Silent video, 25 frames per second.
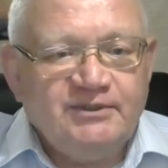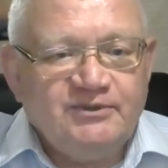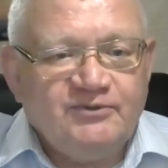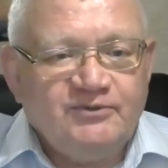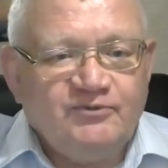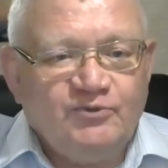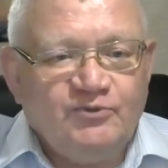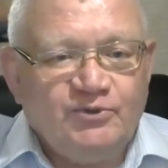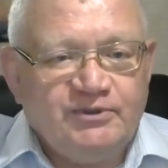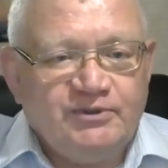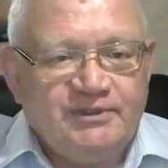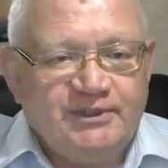
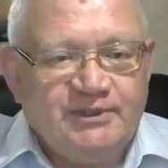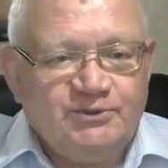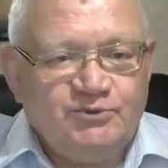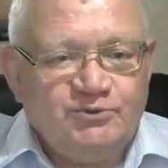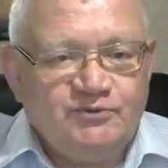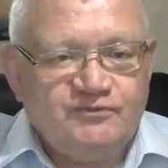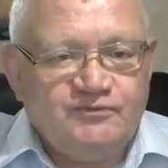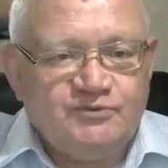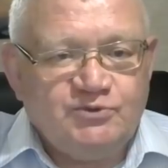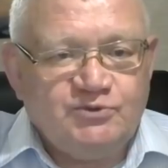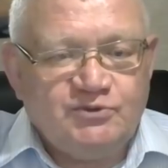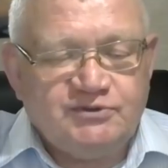Вот. А
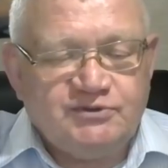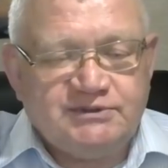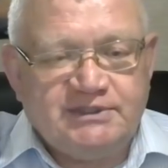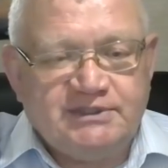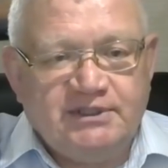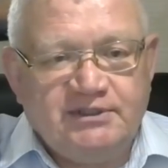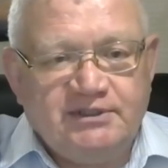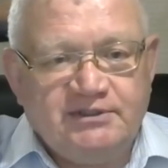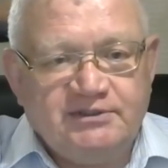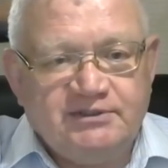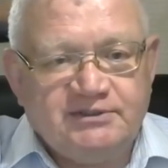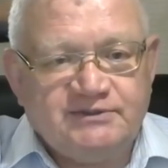тут все
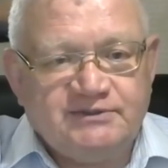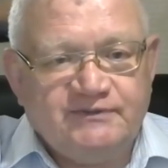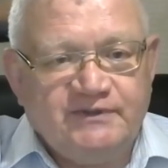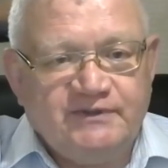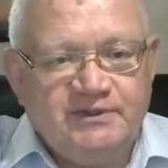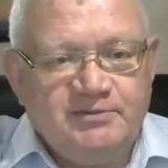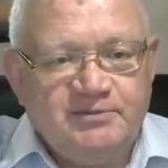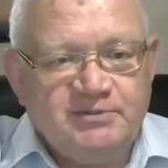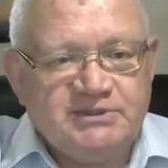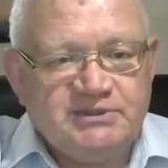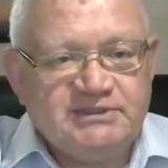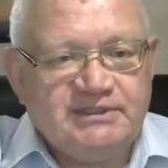стало на
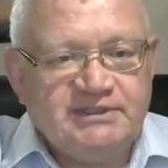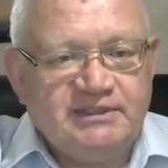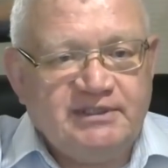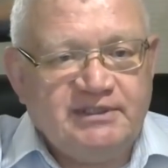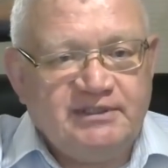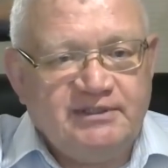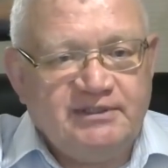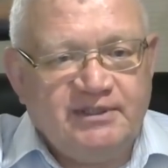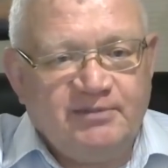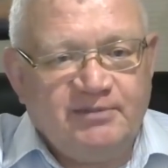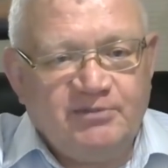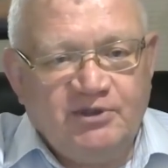свои
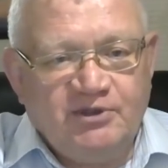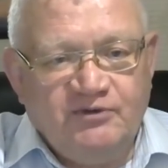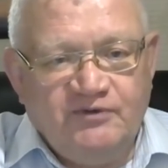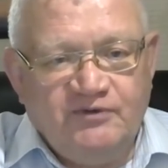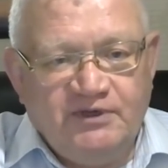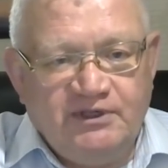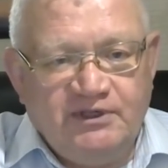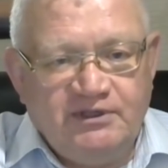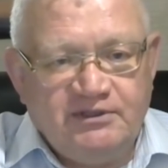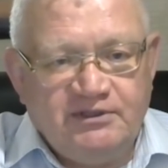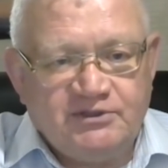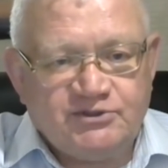места. Нам
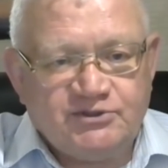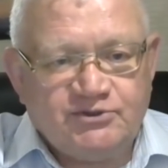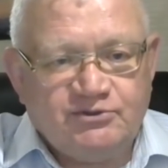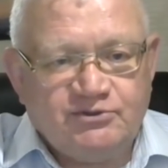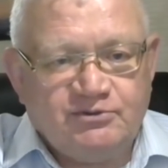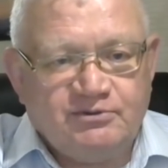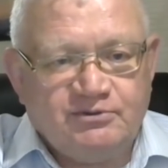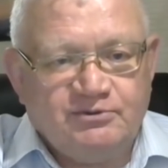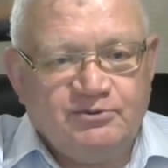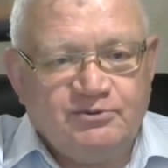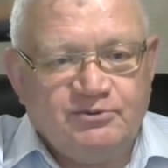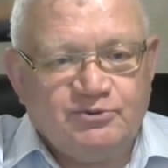говорили,
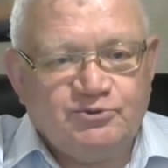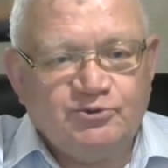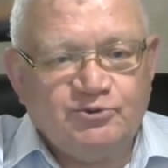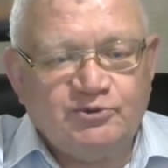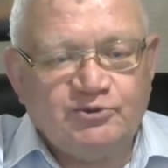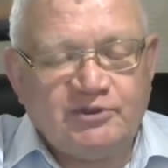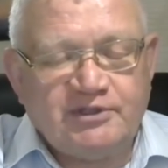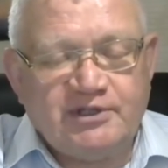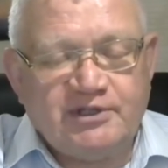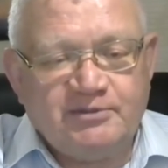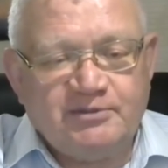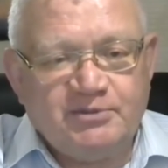что
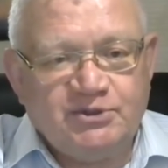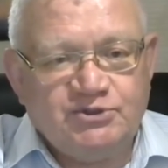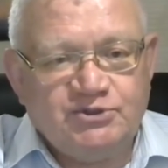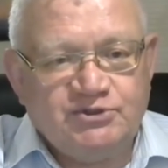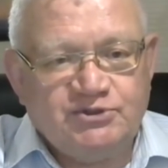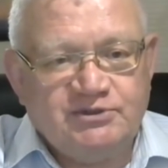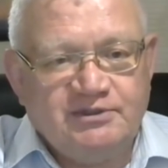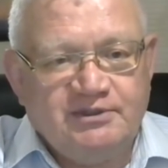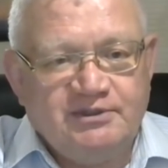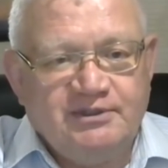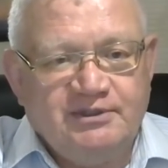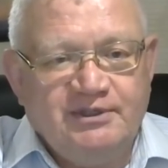
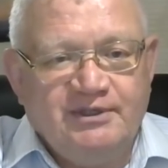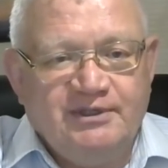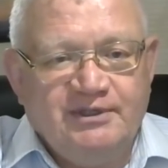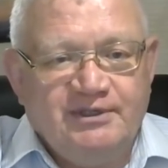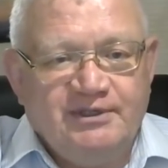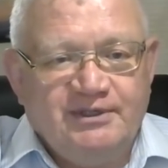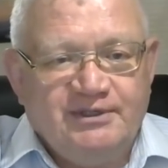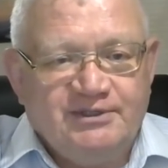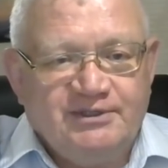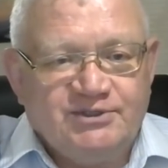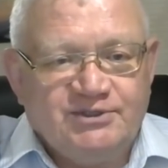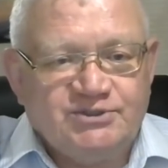Султанович
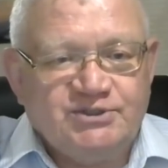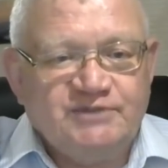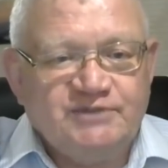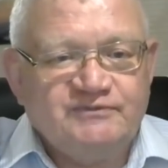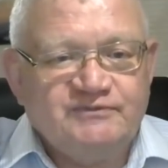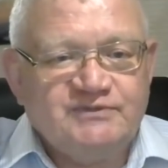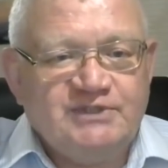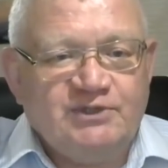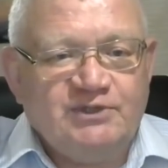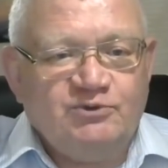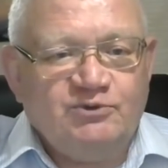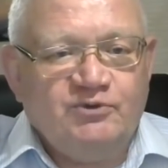
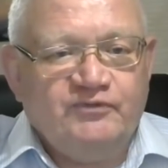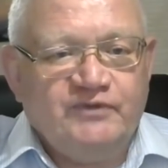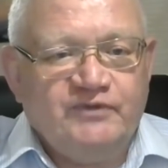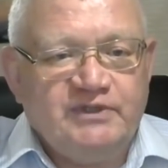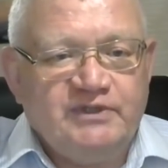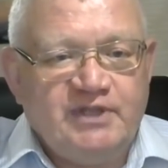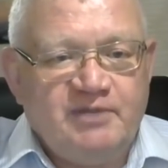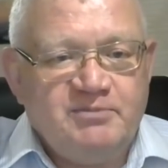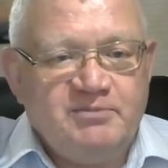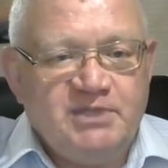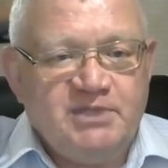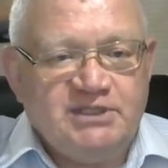жив-здоров и
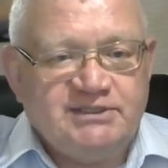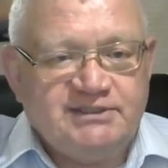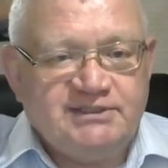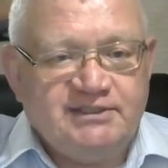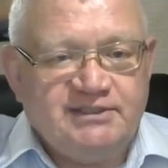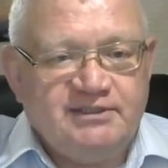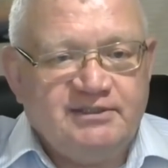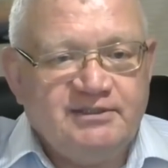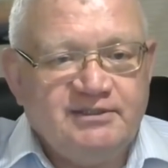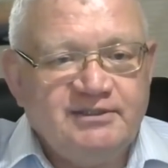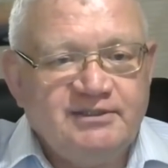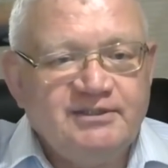на
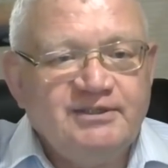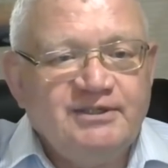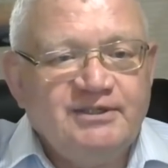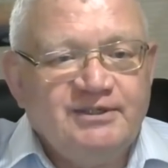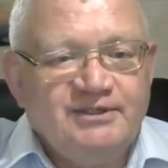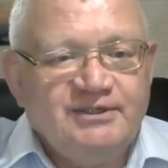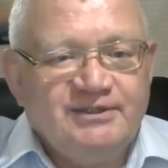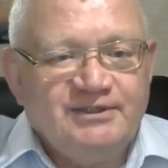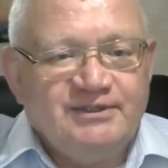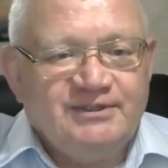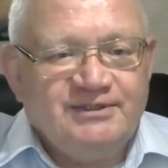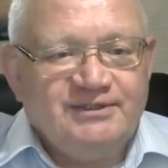месте.
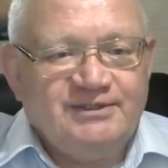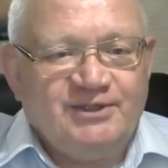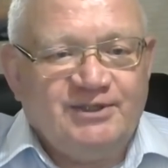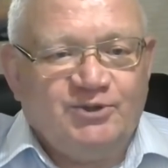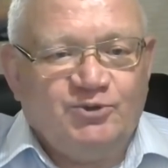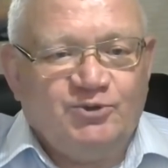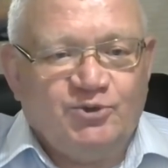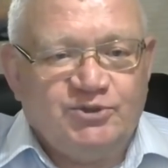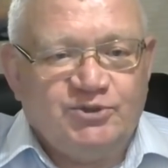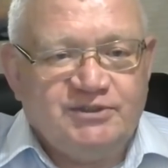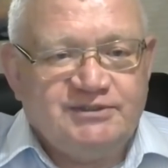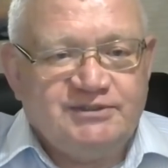Понимаете,
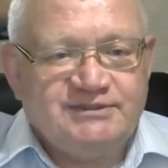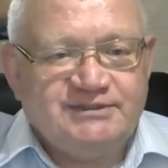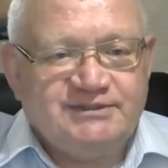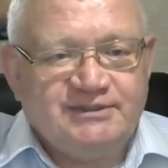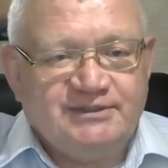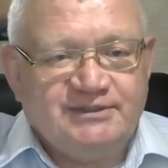находится...